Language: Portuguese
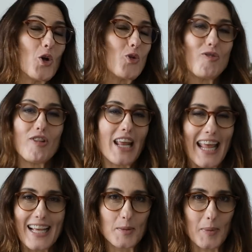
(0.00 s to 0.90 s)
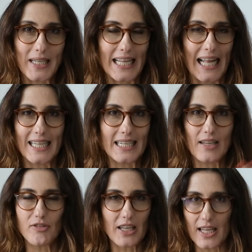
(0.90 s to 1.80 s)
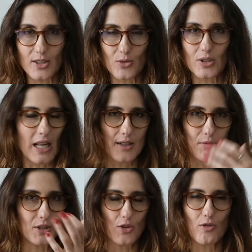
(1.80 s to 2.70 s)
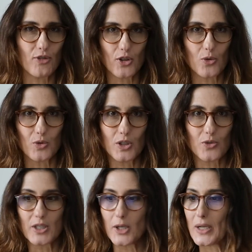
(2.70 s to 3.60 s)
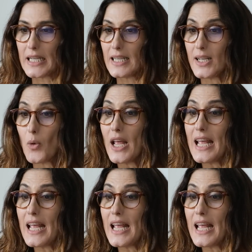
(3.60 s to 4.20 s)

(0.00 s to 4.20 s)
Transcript: Não fiquei espantada, nem fiquei assustada. Você não foi o único que não entendeu.